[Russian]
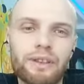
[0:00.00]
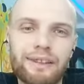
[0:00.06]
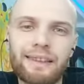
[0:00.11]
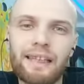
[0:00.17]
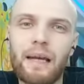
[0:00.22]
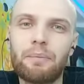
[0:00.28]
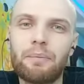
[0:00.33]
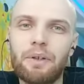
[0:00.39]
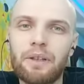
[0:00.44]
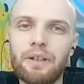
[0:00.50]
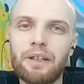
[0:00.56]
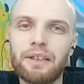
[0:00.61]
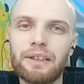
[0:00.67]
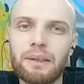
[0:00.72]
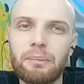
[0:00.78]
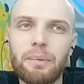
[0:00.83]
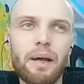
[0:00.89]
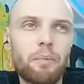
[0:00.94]
сами
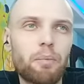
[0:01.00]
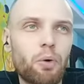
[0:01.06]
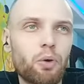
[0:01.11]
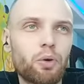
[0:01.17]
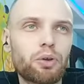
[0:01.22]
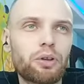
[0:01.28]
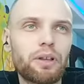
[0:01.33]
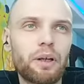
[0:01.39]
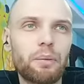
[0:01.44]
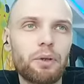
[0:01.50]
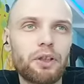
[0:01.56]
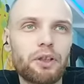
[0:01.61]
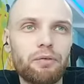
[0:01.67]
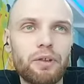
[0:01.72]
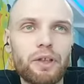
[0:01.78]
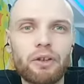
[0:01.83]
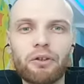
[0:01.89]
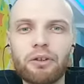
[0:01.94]
себя могут э,
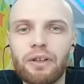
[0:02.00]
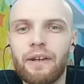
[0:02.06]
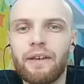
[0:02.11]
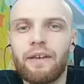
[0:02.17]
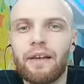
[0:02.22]
мотивировать,